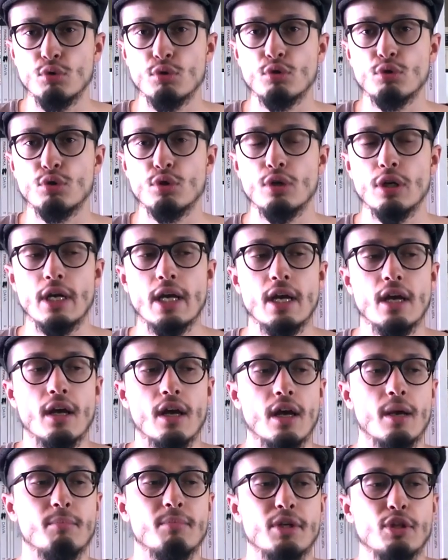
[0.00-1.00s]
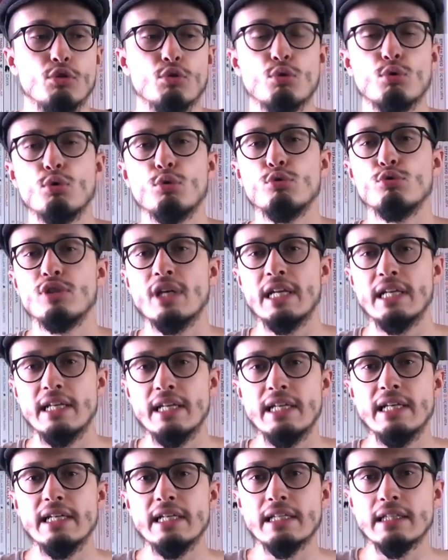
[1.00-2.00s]
Çünkü
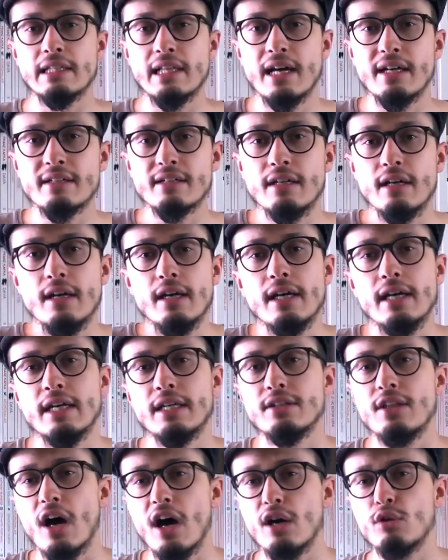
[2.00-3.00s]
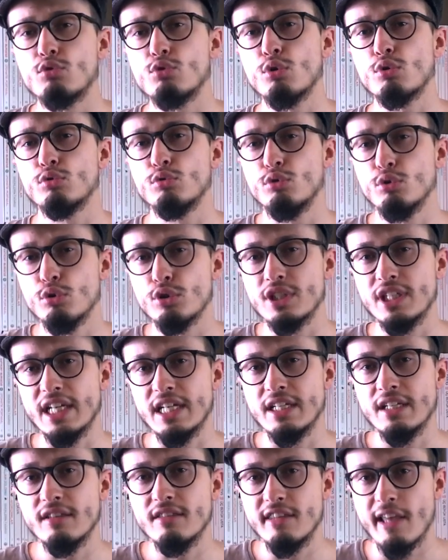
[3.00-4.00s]
1950'li yıllar daha çok
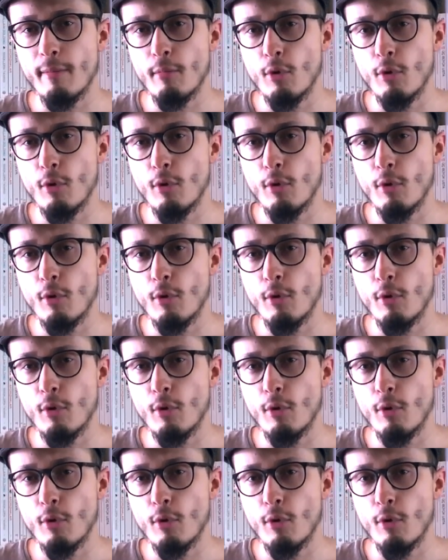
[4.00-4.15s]
Türkiye'nin